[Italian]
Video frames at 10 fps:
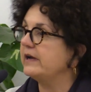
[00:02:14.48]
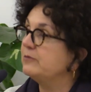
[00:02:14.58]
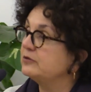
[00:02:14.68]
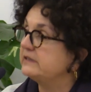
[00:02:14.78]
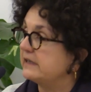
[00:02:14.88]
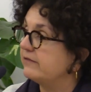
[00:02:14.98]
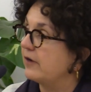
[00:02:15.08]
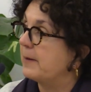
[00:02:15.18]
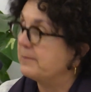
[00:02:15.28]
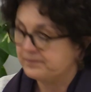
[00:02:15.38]

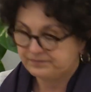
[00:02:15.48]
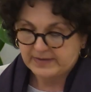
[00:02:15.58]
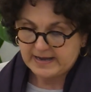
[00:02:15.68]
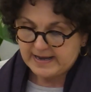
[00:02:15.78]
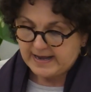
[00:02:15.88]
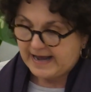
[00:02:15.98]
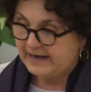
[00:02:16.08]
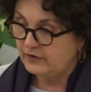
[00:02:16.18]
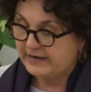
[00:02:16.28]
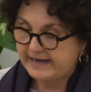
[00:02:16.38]
emotivo.
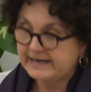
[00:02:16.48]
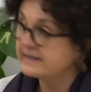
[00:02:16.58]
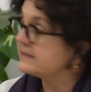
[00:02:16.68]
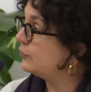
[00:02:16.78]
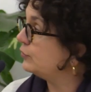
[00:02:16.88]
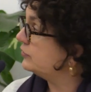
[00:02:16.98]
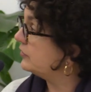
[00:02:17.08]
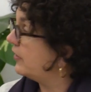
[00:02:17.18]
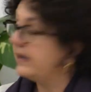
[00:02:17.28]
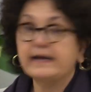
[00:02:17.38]
Allora,
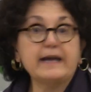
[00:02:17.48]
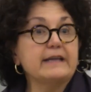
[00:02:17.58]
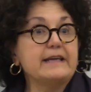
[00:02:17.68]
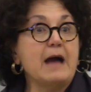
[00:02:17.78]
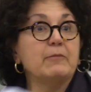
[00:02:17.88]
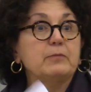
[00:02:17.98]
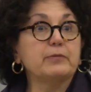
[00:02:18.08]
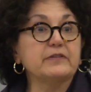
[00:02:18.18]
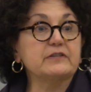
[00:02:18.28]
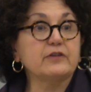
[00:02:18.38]
innanzitutto eh, chiamo il
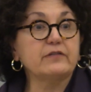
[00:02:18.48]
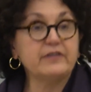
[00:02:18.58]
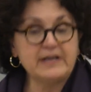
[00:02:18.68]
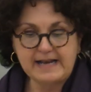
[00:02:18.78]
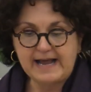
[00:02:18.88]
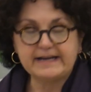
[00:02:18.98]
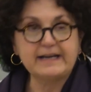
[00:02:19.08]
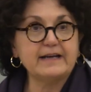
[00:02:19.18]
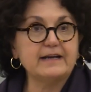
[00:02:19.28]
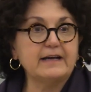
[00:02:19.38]
professor
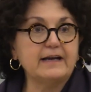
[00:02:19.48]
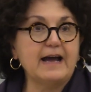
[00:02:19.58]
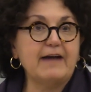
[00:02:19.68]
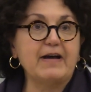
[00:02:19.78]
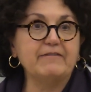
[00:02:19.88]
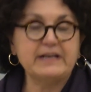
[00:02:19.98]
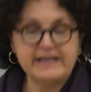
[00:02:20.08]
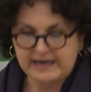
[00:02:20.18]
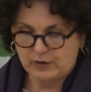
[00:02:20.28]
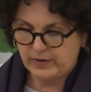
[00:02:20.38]
Villari eh, a, a,
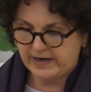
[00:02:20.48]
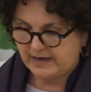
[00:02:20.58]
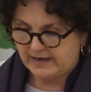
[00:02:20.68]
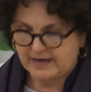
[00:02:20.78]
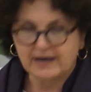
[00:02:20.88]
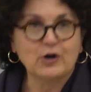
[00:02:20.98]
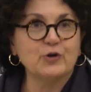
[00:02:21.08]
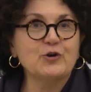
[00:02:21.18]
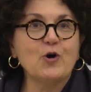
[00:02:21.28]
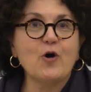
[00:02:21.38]
venire qui eh,
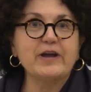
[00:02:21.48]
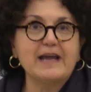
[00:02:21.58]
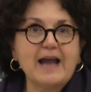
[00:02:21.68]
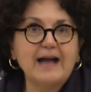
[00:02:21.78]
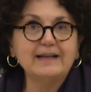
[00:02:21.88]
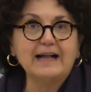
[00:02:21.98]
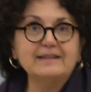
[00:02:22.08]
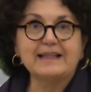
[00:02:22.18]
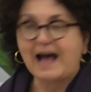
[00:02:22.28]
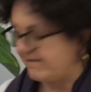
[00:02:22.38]
con noi al,
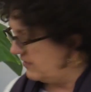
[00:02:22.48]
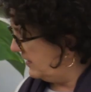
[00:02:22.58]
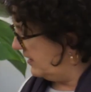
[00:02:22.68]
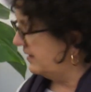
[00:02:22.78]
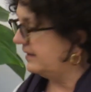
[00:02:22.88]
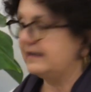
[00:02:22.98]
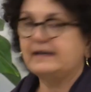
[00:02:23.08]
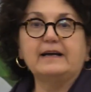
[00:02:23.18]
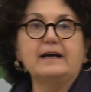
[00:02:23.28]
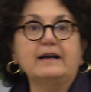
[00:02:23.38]
al tavolo.
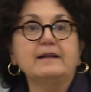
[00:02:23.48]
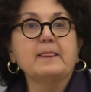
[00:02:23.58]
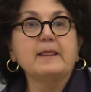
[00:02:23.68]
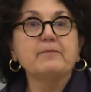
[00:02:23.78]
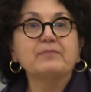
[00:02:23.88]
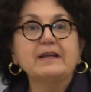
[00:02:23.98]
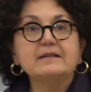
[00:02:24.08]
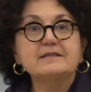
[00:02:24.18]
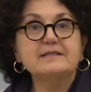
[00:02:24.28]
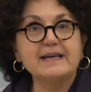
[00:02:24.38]
Eh, esatto
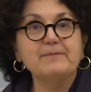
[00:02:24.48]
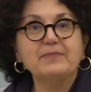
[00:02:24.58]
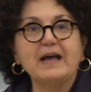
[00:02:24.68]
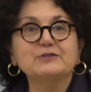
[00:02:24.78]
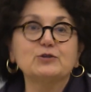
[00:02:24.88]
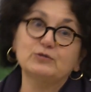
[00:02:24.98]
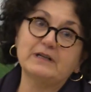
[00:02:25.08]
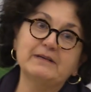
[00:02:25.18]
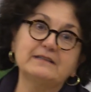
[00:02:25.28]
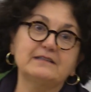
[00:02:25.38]
sì,
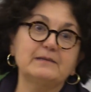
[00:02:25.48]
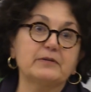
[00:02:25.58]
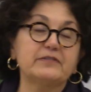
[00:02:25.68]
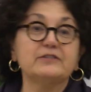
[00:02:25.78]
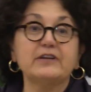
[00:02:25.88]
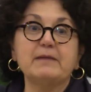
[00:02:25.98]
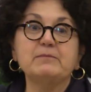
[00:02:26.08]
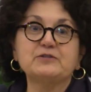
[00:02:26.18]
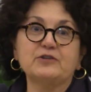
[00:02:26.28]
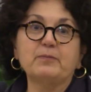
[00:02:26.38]
assolutamente sì, professore.
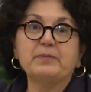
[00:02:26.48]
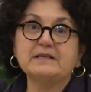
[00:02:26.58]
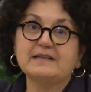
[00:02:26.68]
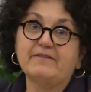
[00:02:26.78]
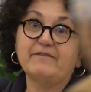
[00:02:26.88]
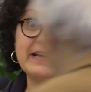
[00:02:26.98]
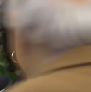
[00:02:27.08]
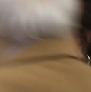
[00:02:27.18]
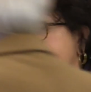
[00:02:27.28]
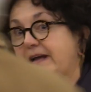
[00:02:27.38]
Mi sono presa il
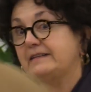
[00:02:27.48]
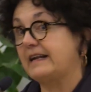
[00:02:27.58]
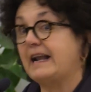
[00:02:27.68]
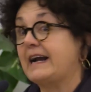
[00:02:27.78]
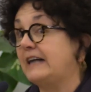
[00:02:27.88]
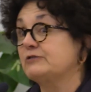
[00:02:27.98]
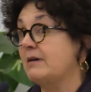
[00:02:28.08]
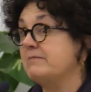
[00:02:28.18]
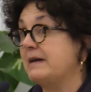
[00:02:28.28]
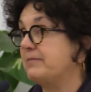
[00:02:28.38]
vezzo di metterla accanto
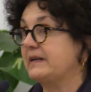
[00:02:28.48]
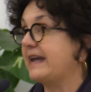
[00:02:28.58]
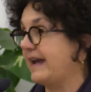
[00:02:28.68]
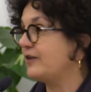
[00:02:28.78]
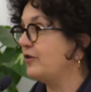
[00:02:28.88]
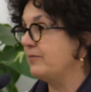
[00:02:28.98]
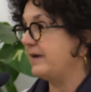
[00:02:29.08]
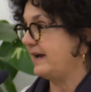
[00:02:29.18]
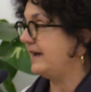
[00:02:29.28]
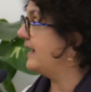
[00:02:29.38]
a me perché
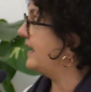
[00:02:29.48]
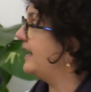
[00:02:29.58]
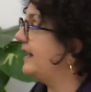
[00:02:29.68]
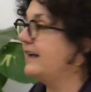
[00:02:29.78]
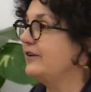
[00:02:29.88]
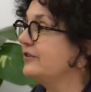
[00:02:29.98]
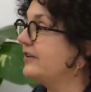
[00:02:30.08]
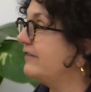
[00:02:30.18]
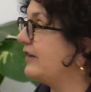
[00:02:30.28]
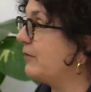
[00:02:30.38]
come eh,
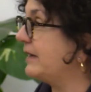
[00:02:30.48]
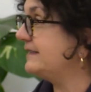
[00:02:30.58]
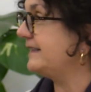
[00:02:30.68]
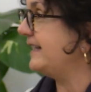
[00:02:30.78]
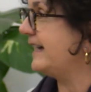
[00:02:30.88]
l'onorevole Quartini